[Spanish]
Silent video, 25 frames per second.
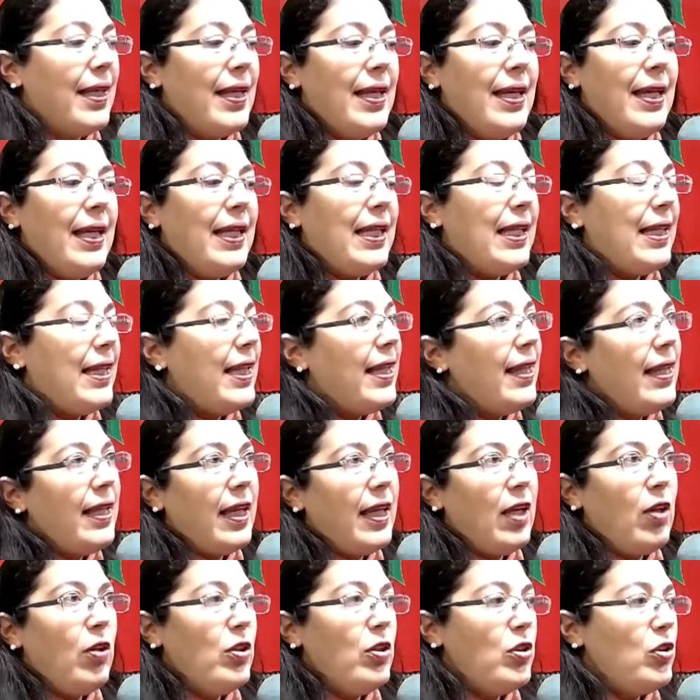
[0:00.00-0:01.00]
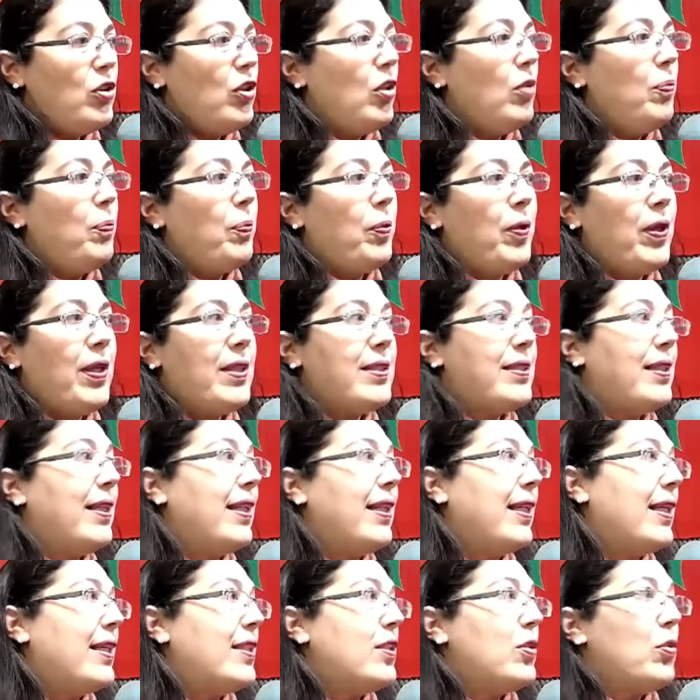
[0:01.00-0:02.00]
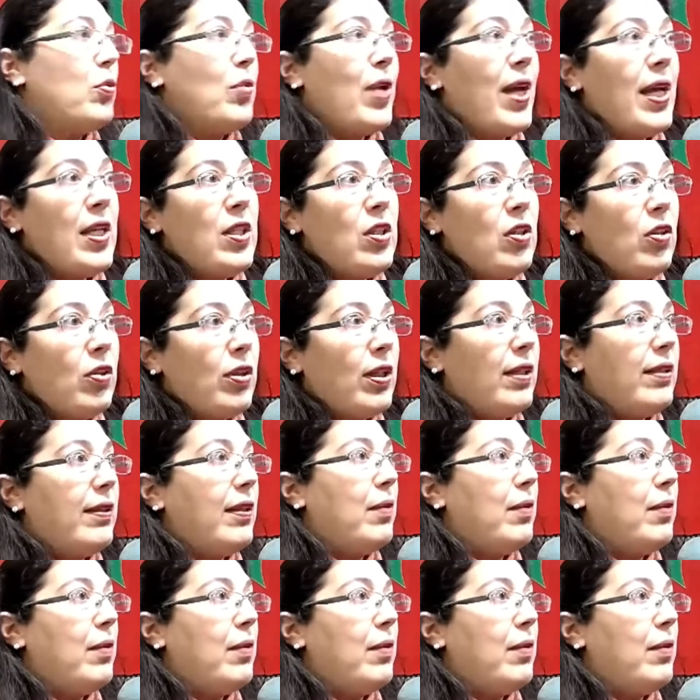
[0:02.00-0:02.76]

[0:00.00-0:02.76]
idea de negocio, puede ser que hace un año que esté en